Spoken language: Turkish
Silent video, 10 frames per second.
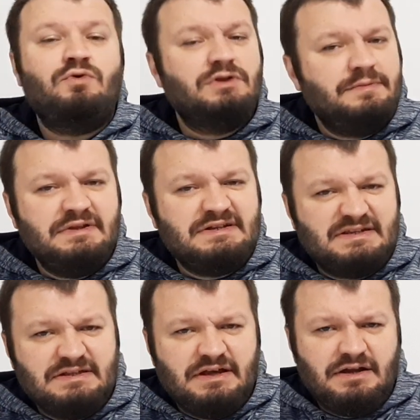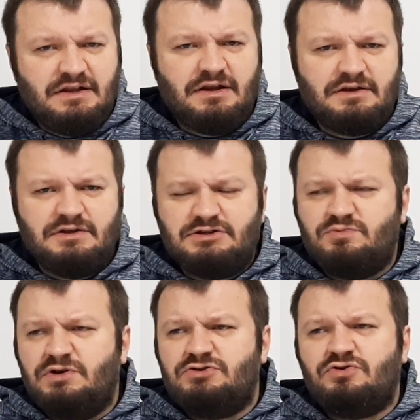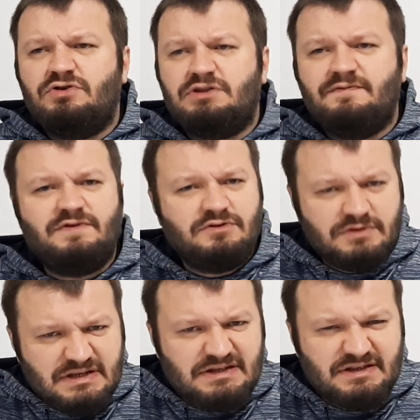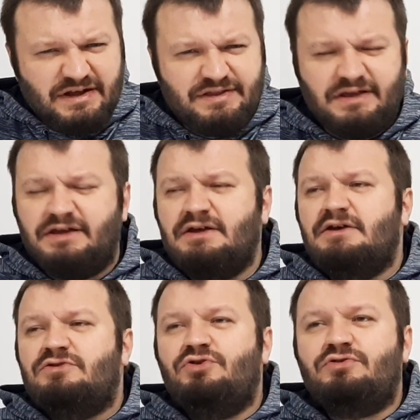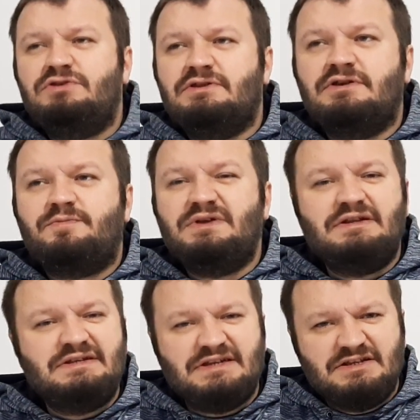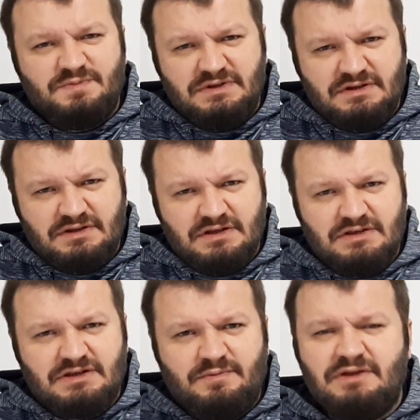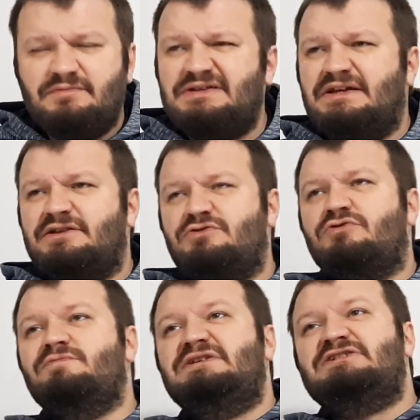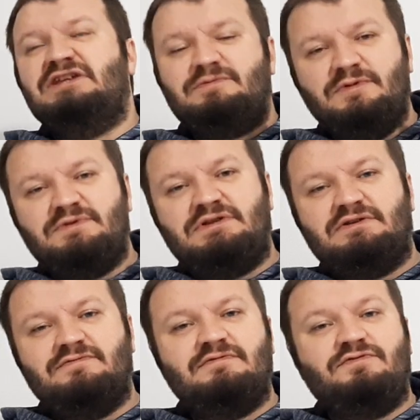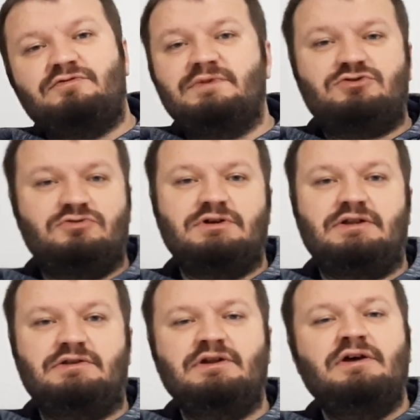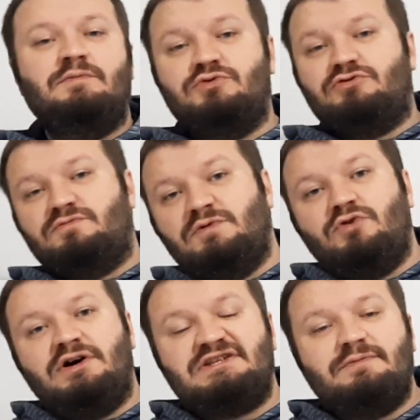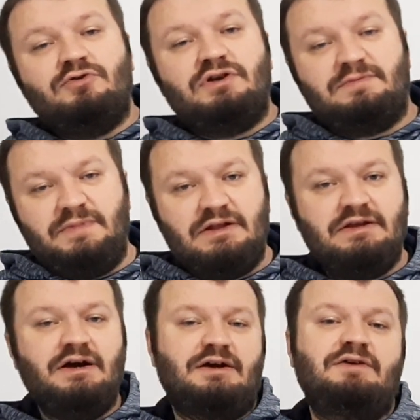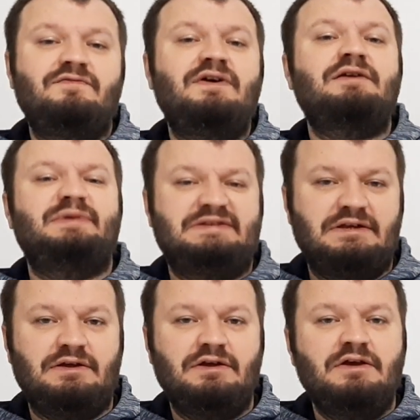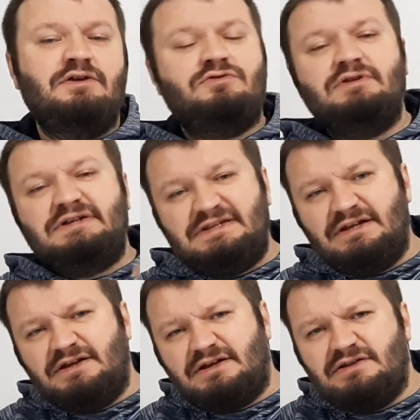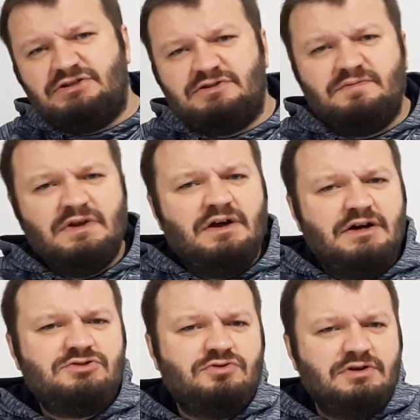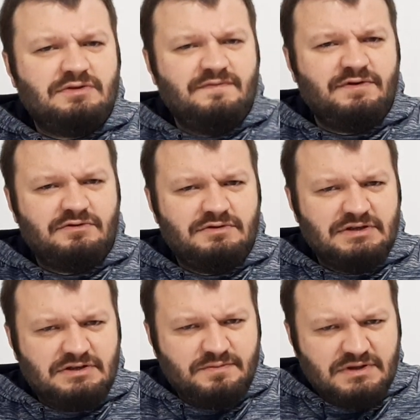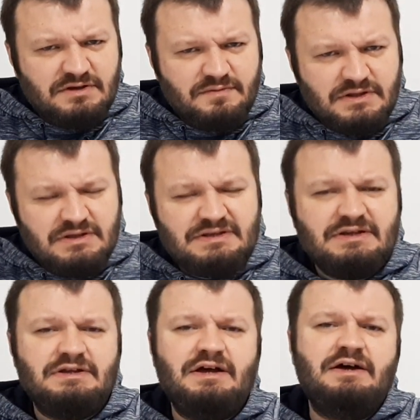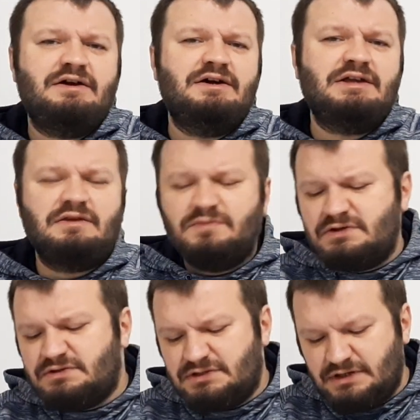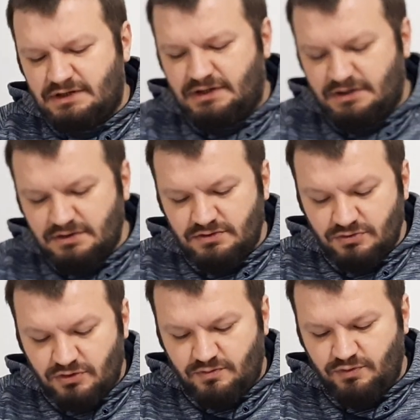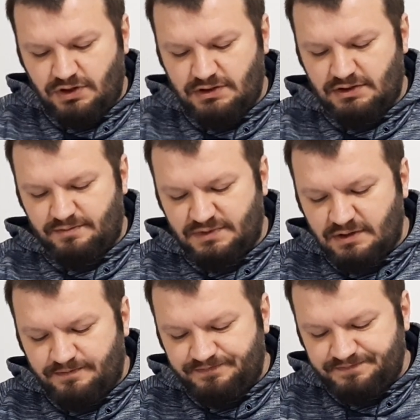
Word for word: Olabilirsin değerli arkadaşım. Açık öğretim fakültesinden de 4 yıllık bir lisans bitirdiğin zaman mesela atıyorum işletme bitirdin ve formasyon aldın. Bu durumda muhasebe öğretmenliği hakkın var mesela. Dolayısıyla arkadaşım açık öğretim fakültesi bitirmenin sana herhangi bir zararı yok bu anlamda.